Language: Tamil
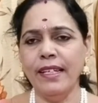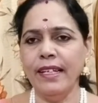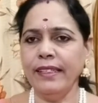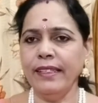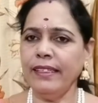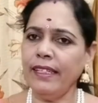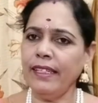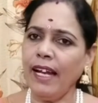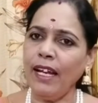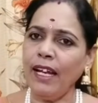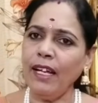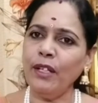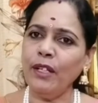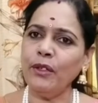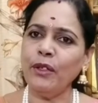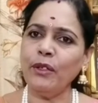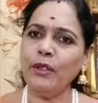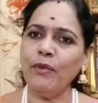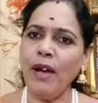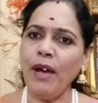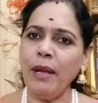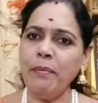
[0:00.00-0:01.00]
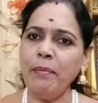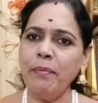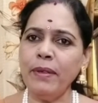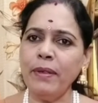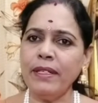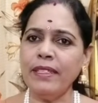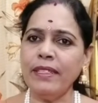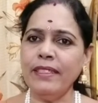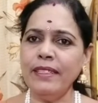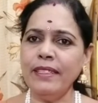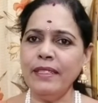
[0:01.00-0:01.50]
இந்த நல்லதொரு
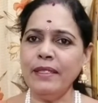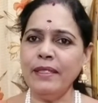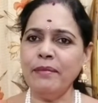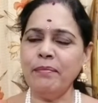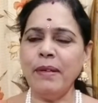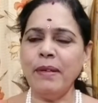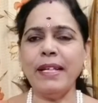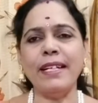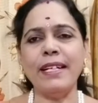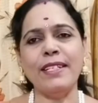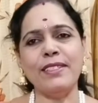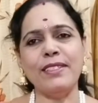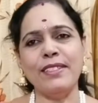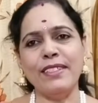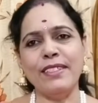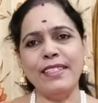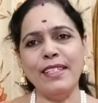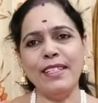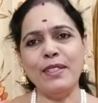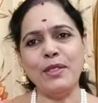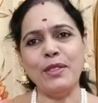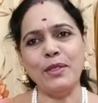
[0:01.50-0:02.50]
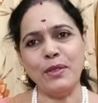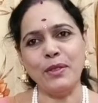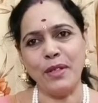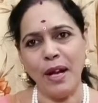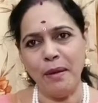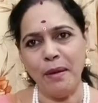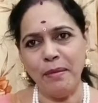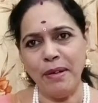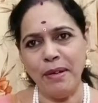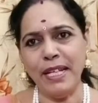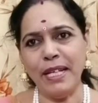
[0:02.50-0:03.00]
வாய்ப்புக்கு பேராசிரியர் சு
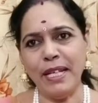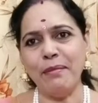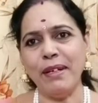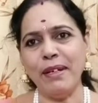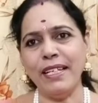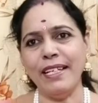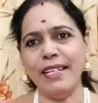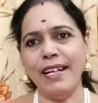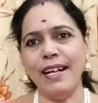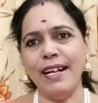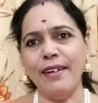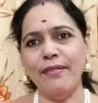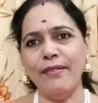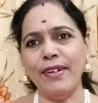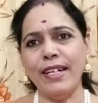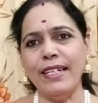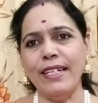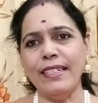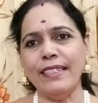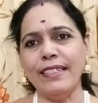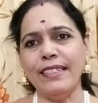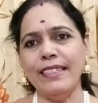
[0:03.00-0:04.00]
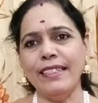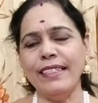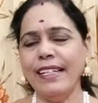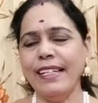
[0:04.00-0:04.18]
ராமலிங்கம் ஐயா அவர்களுக்கு